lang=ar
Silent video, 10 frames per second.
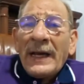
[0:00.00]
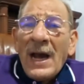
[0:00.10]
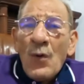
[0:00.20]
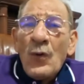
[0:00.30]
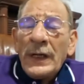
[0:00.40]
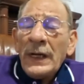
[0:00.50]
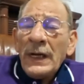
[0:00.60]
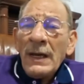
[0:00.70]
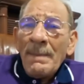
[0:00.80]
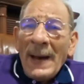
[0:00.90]
كون
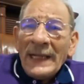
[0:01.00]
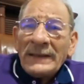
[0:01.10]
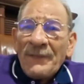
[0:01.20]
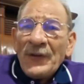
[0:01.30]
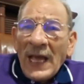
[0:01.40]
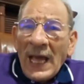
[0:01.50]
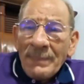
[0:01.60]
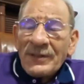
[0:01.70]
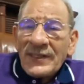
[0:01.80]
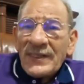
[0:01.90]
معناتها في
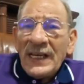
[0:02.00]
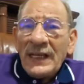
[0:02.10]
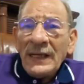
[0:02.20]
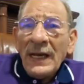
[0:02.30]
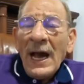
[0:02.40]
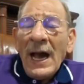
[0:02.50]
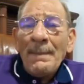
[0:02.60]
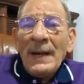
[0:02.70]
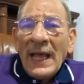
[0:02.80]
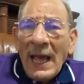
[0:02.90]
خمس سنين
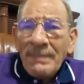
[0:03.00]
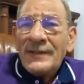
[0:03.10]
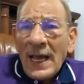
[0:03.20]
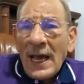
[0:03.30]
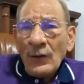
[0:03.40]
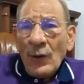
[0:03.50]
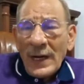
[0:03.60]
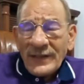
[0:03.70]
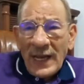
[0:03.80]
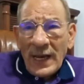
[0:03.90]
عمل خمسه
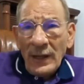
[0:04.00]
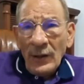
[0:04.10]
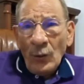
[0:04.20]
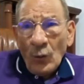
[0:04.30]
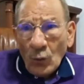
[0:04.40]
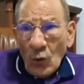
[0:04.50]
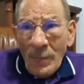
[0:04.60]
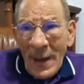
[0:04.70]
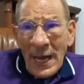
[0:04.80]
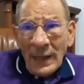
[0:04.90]
رؤساء
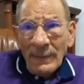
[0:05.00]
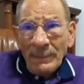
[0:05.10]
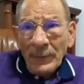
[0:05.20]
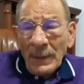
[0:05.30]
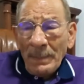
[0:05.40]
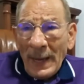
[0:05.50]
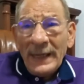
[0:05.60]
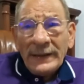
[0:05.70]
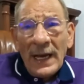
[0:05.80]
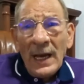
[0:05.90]
حكومه
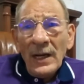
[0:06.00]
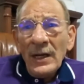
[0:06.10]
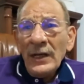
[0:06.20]
معناتها